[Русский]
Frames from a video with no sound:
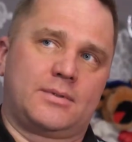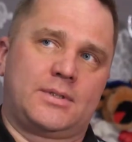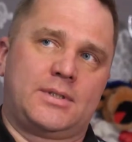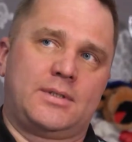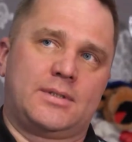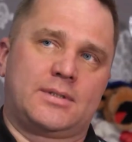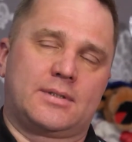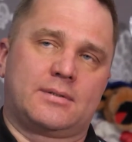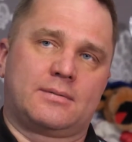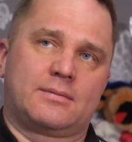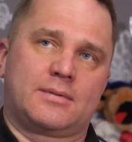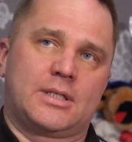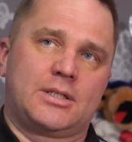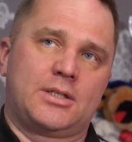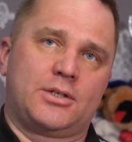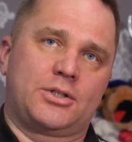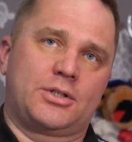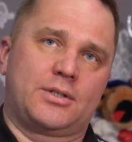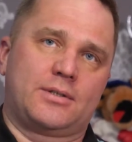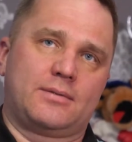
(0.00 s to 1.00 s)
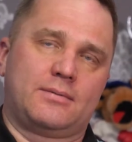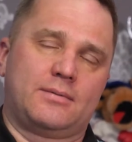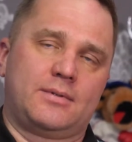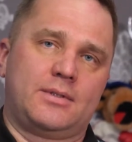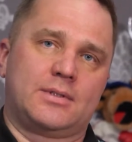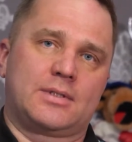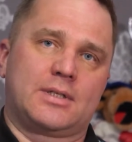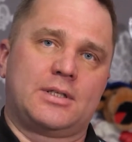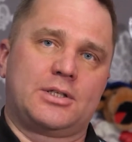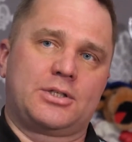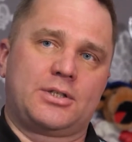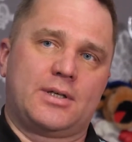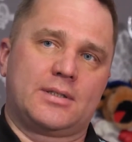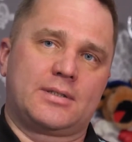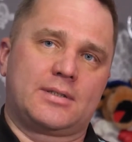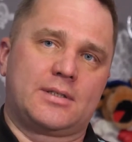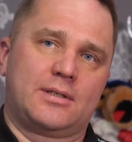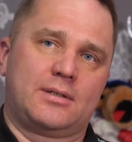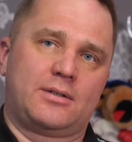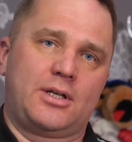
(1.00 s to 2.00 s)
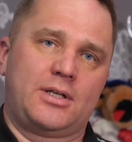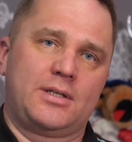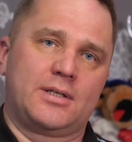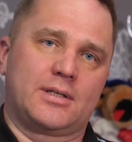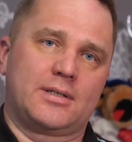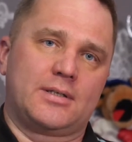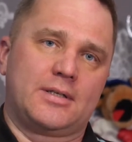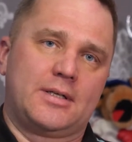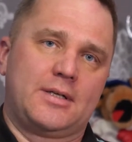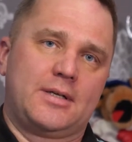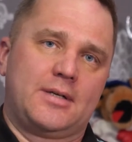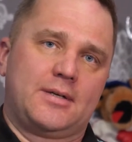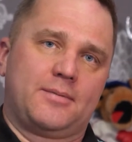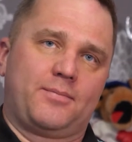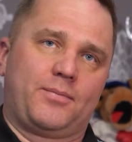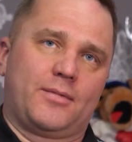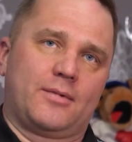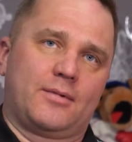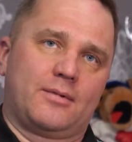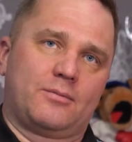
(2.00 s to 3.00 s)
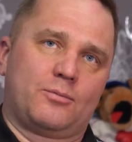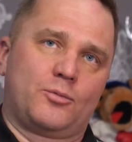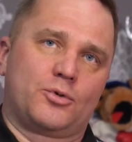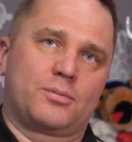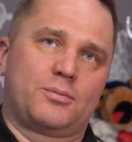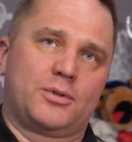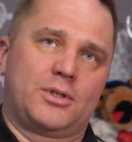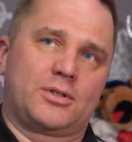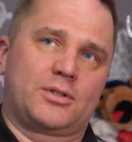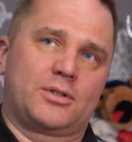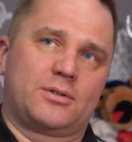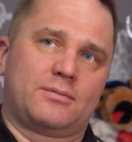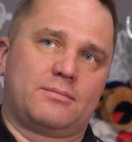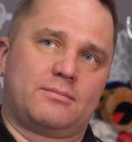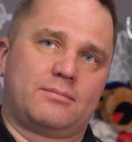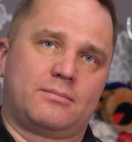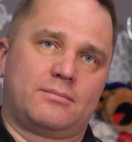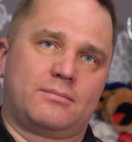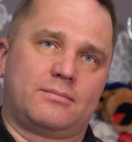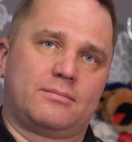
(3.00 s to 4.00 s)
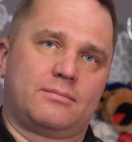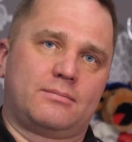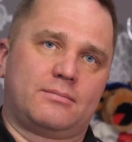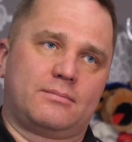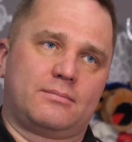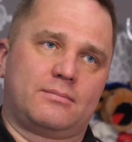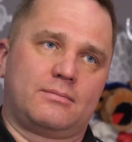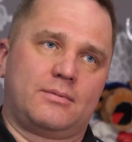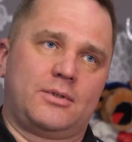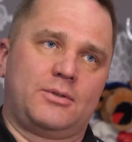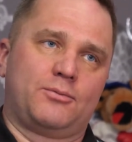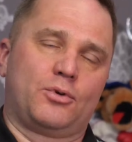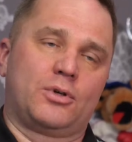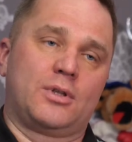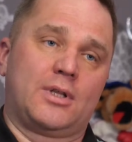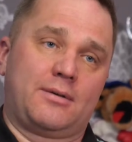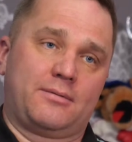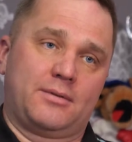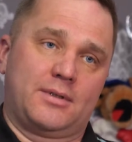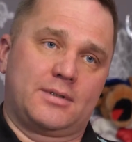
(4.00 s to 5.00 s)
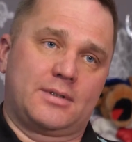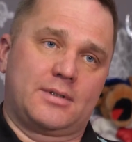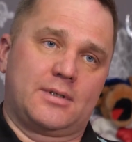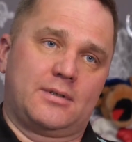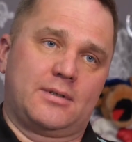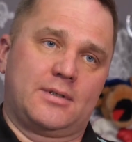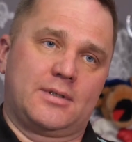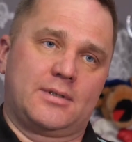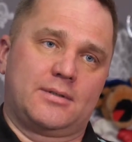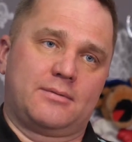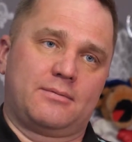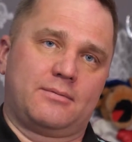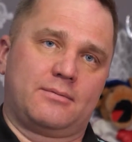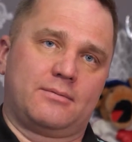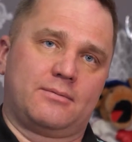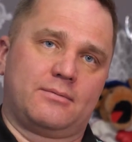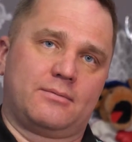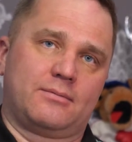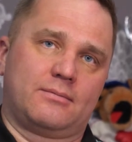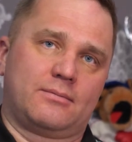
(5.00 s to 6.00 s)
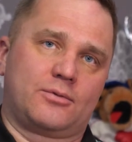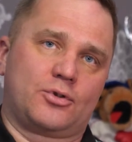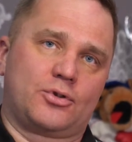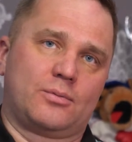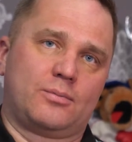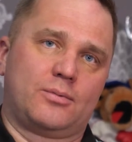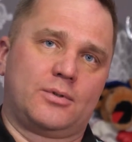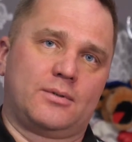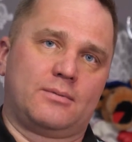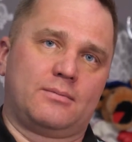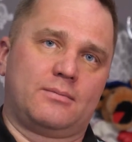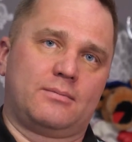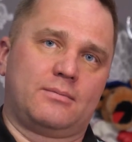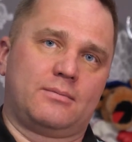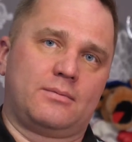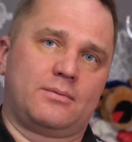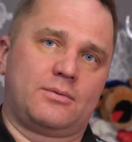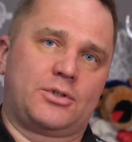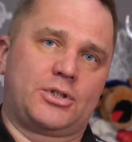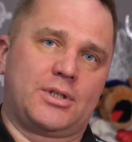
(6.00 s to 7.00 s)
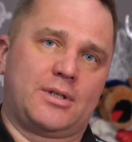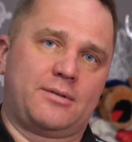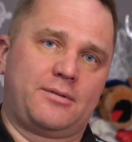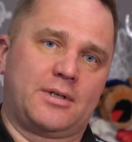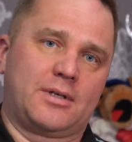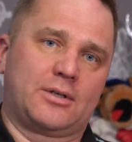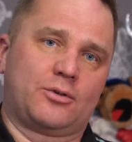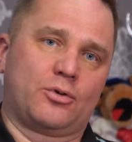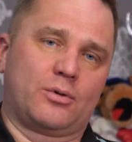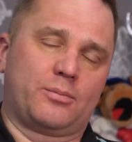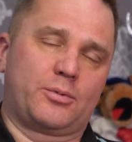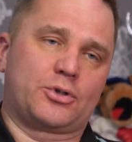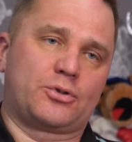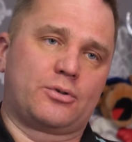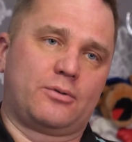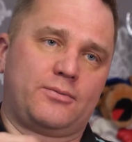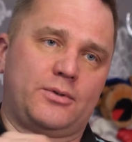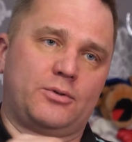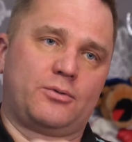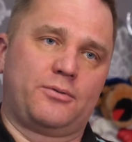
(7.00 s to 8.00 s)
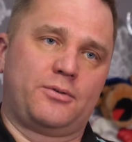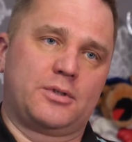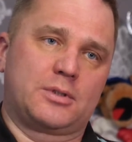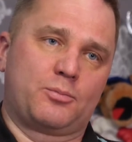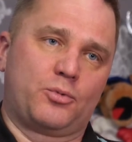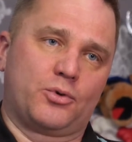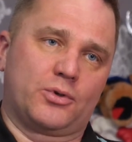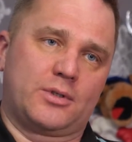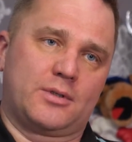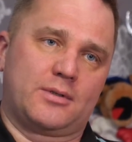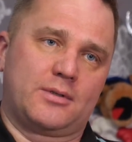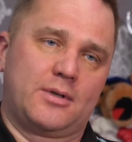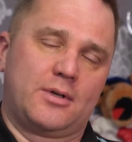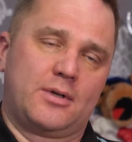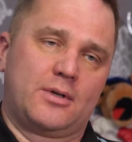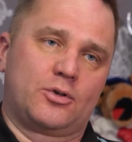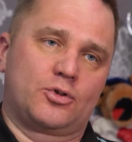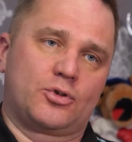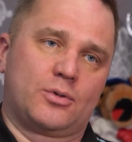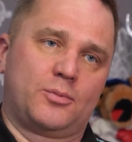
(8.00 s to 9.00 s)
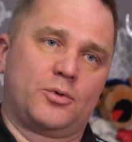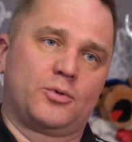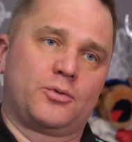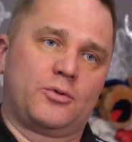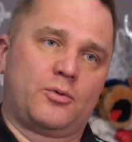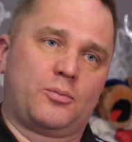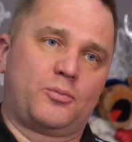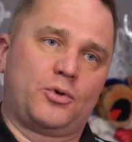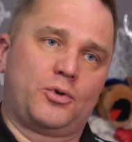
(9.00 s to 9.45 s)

здесь задача, не задача, а цель тренера, может быть, даже его главная цель, да, чтобы человек, который пришел в его вид спорта, чтобы он его